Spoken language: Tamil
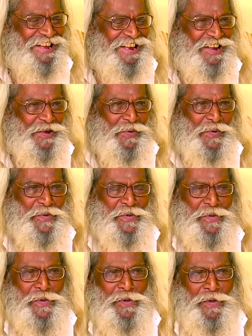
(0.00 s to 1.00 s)
ஒரு
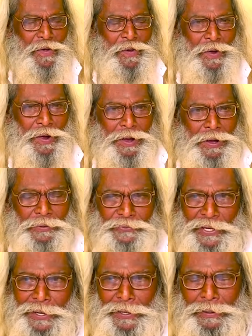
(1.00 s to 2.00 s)
செடியில் ஒரு பூ பூக்குதுமா
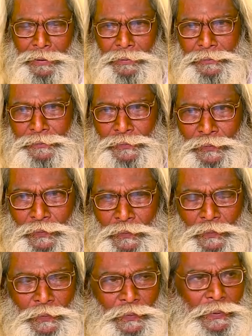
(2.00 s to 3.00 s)
சரி
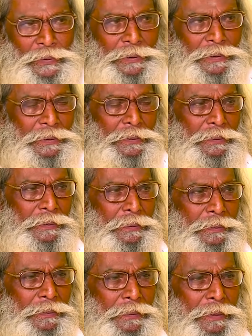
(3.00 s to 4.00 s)
பூ வந்து பூ
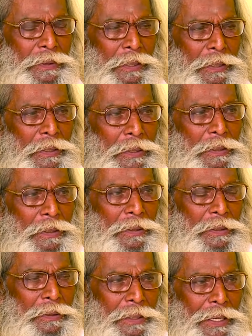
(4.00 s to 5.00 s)
பூக்குறது மட்டும்தான் எனக்கு
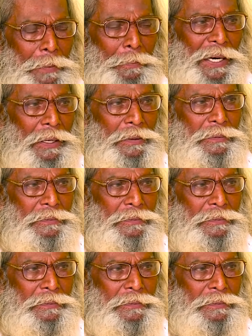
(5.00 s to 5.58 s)
தெரியுது ஆமாம்